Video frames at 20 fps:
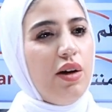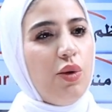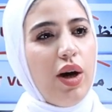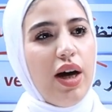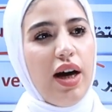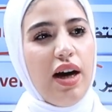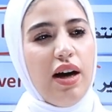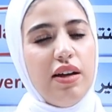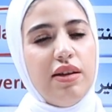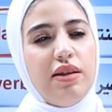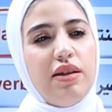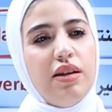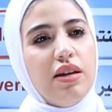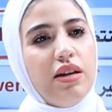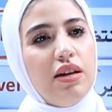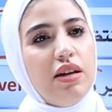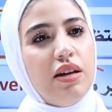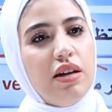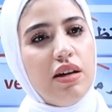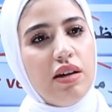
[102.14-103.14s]
واحد
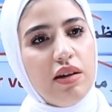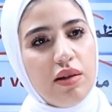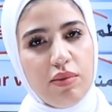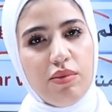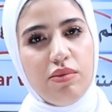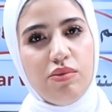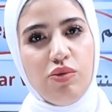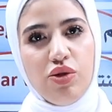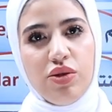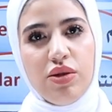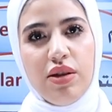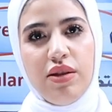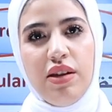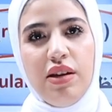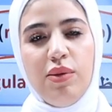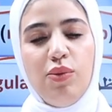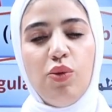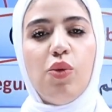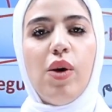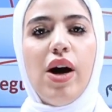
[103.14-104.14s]
آه
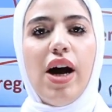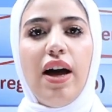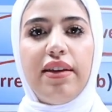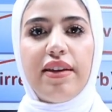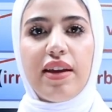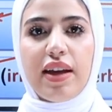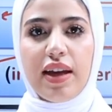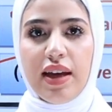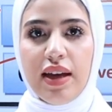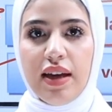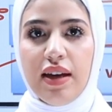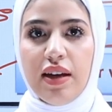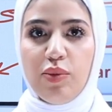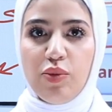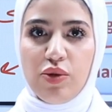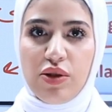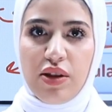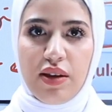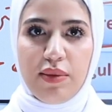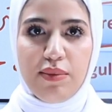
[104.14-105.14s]
منتظم وواحد غير
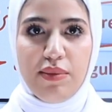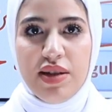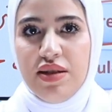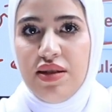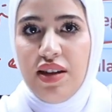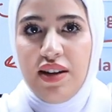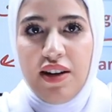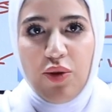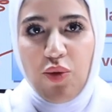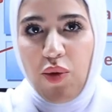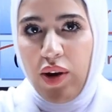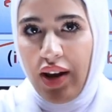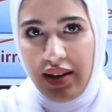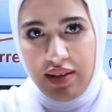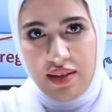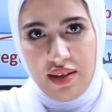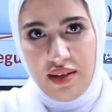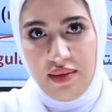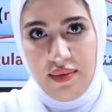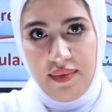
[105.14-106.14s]
منتظم بس تنين
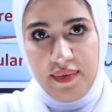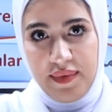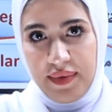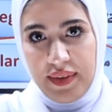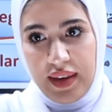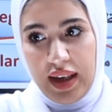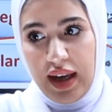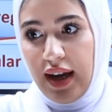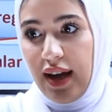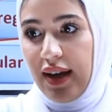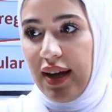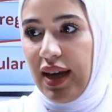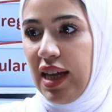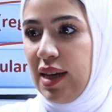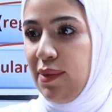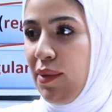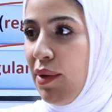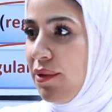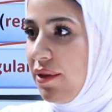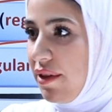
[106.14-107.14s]
ولادها
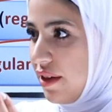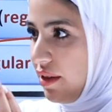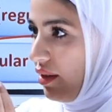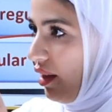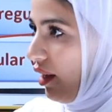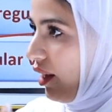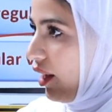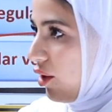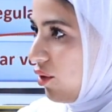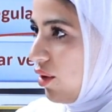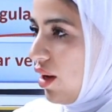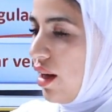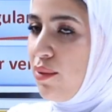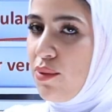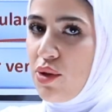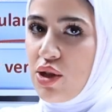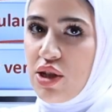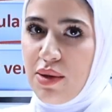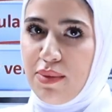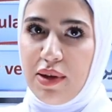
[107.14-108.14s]
يعني ما بتقدر تحكي انه هذا
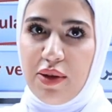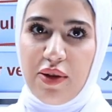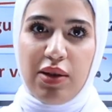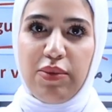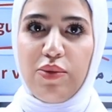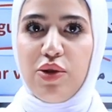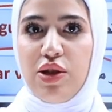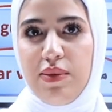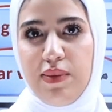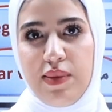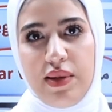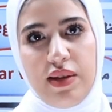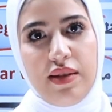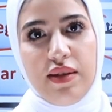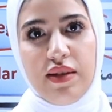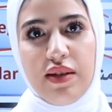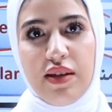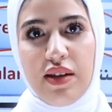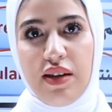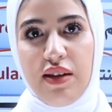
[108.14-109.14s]
مش ابني وهذا مش ابني
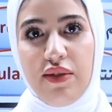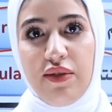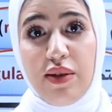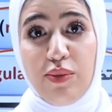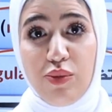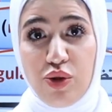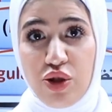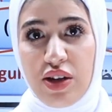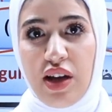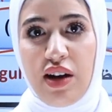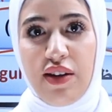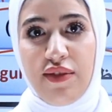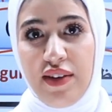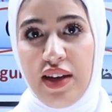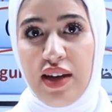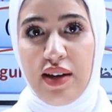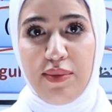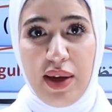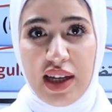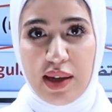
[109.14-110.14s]
فالمشكلة
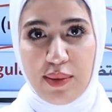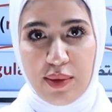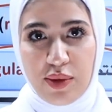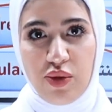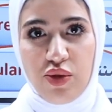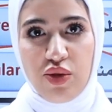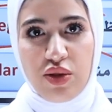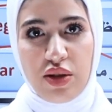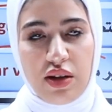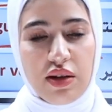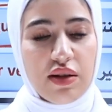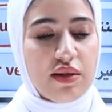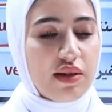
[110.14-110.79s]
فيها محكمة أسرة